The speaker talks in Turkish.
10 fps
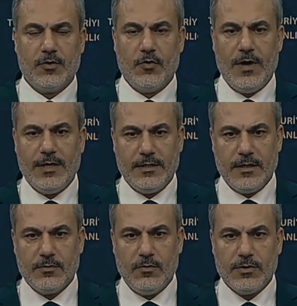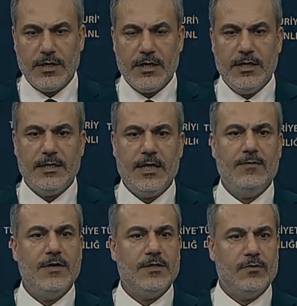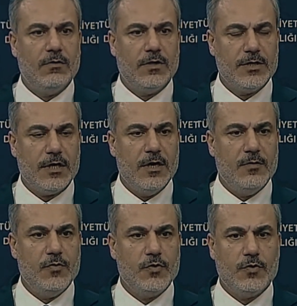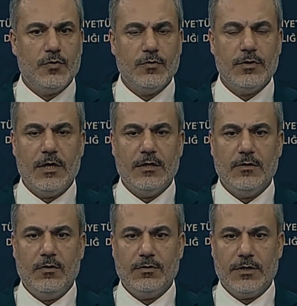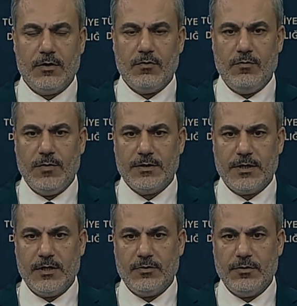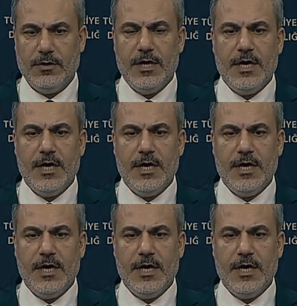güvenliği nasıl olacak, devleti ne olacak bu sorunun da ortaya konması gerekiyor.